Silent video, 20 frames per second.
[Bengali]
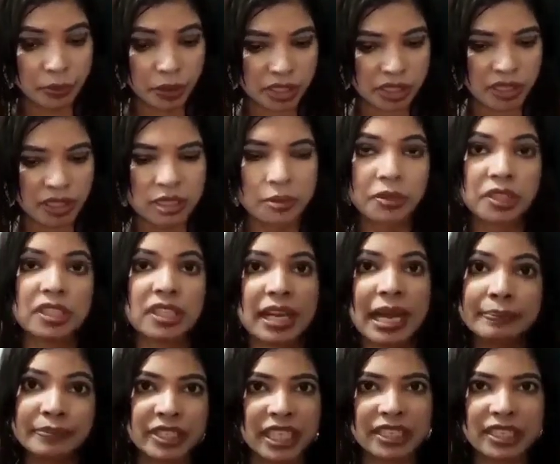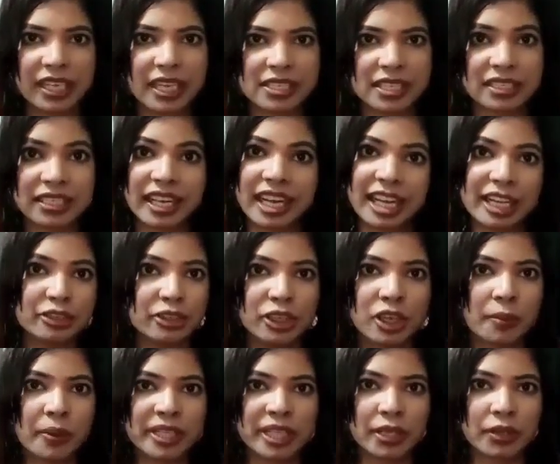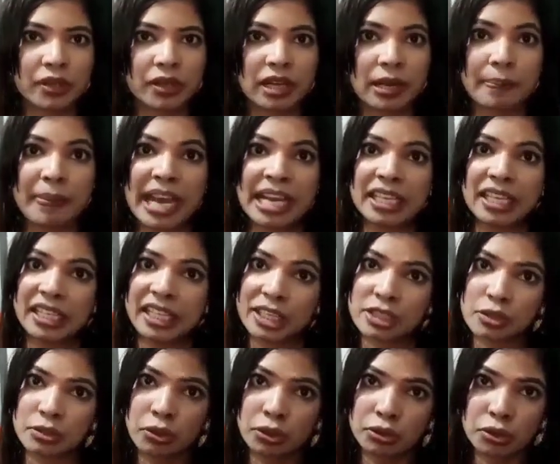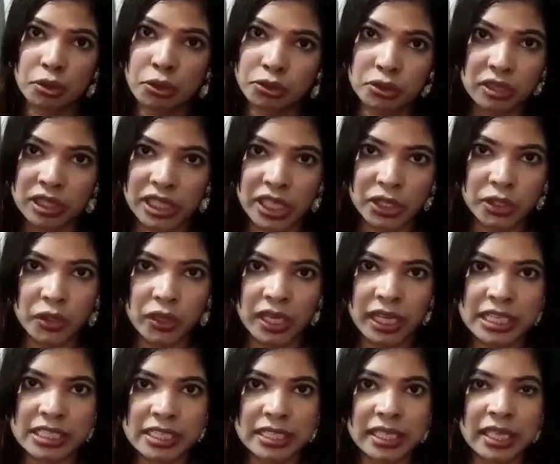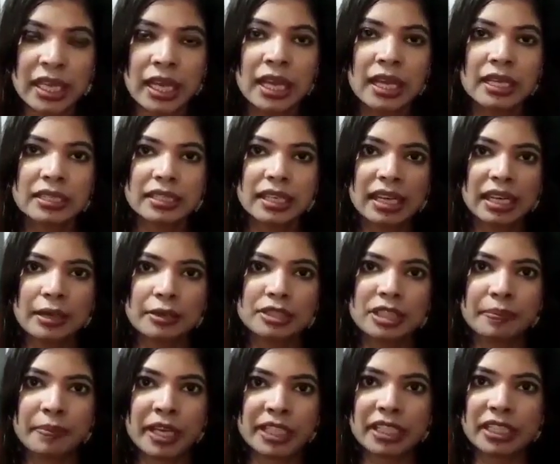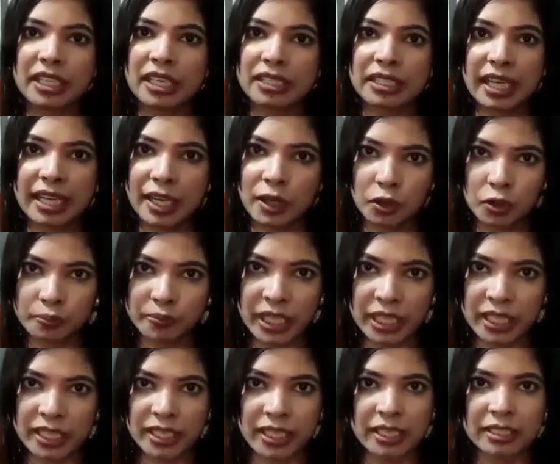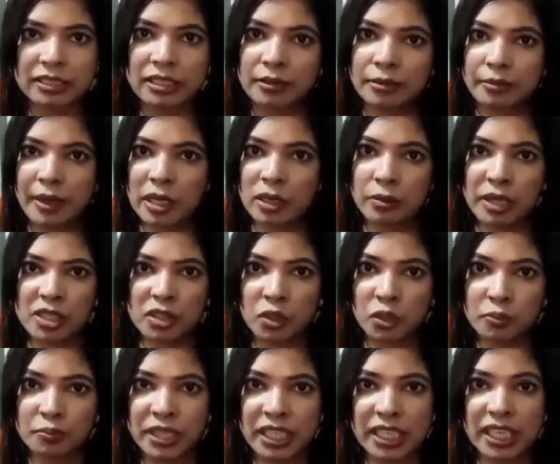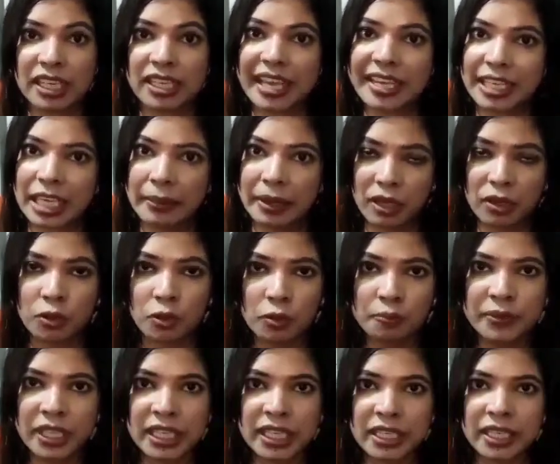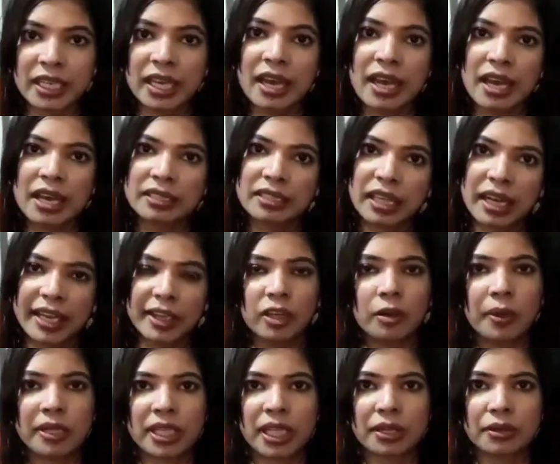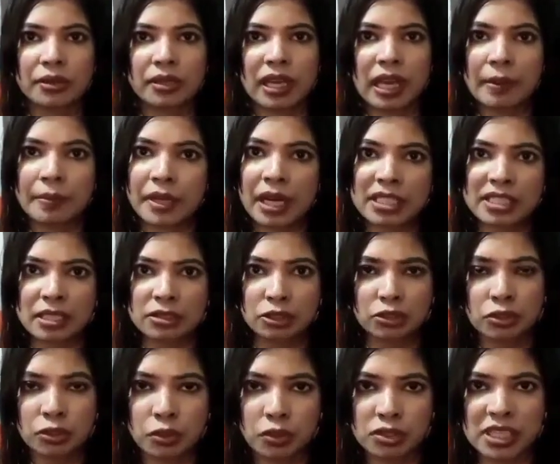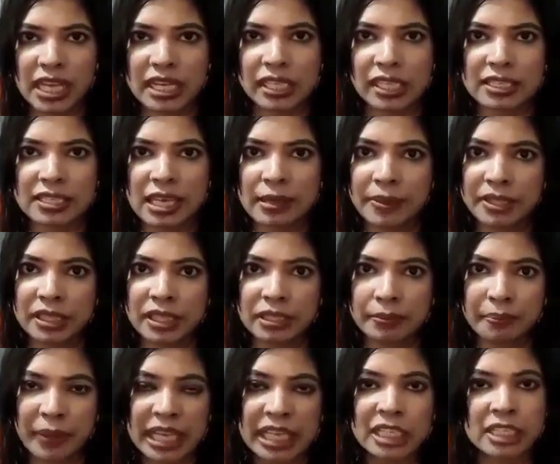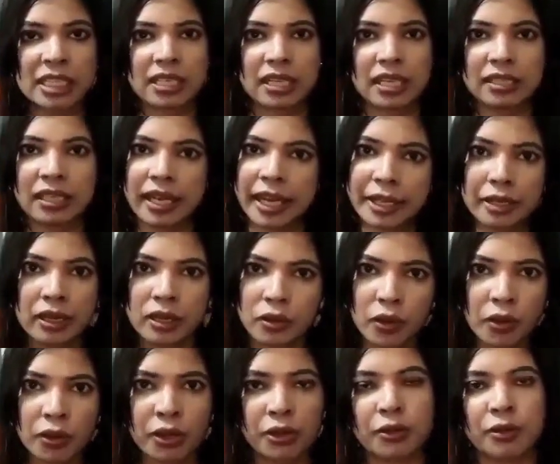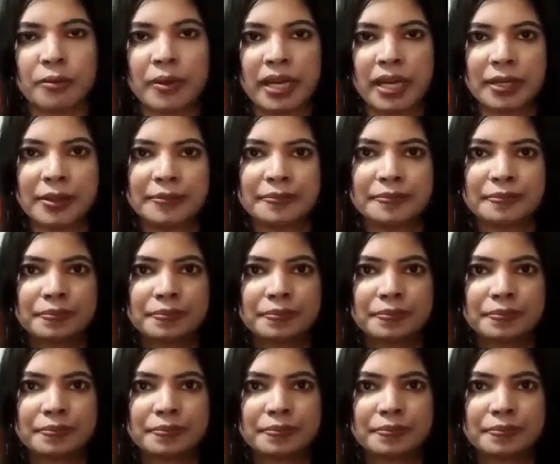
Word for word: পরিচালক সমিতির নাম যাদের আছে তারা কিন্তু এই অফারটা করে না বাহিরে কিছু নতুন নতুন ডিরেক্টররা আসে তারা যে মেয়েদেরকে কাটা লুপ দেখিয়ে তারা ভালোবাসার লুপ দেখিয়ে নায়িকা বানানোর লুপ দেখিয়ে তারা এই অফার ব্যাপারটা করে আমরা যতটুকু জানি যে আমাদের মেন যারা তারা এগুলো কখনই করবে না